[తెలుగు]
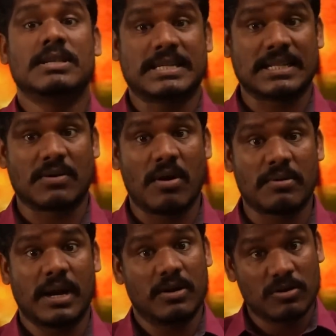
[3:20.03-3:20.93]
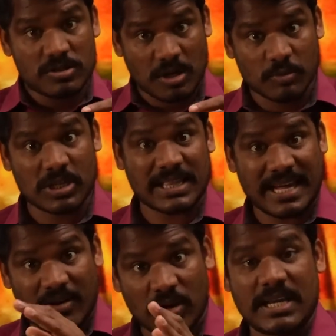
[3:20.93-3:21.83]
చంద్రబాబు నాయుడు సముద్ర
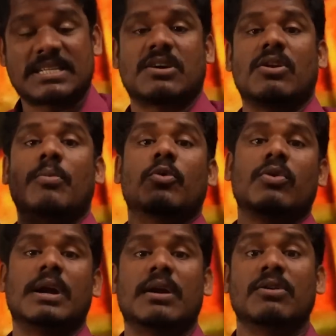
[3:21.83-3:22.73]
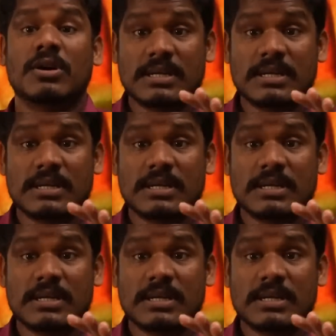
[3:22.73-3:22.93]
తీరంలో ఇసుకను అమ్ముకున్నాడు